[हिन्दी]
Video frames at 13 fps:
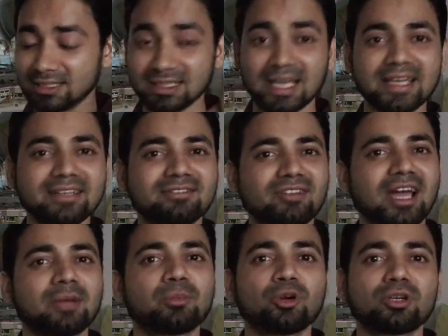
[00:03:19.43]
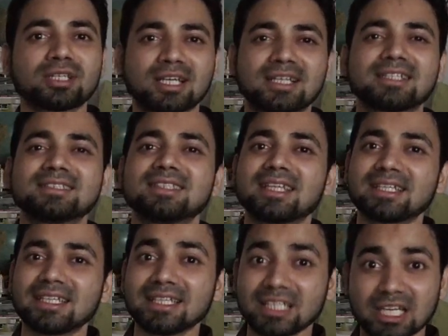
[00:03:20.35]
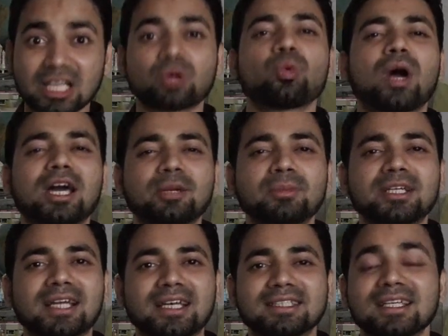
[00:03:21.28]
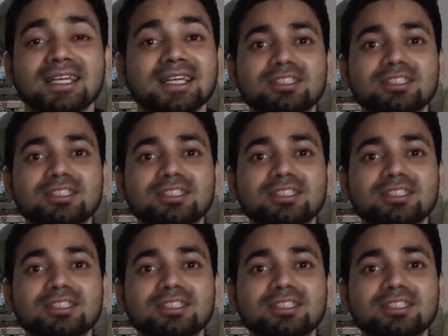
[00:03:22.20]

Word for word: नए ट्राईपॉड ख़रीदने की रिक्वायरमेंट आई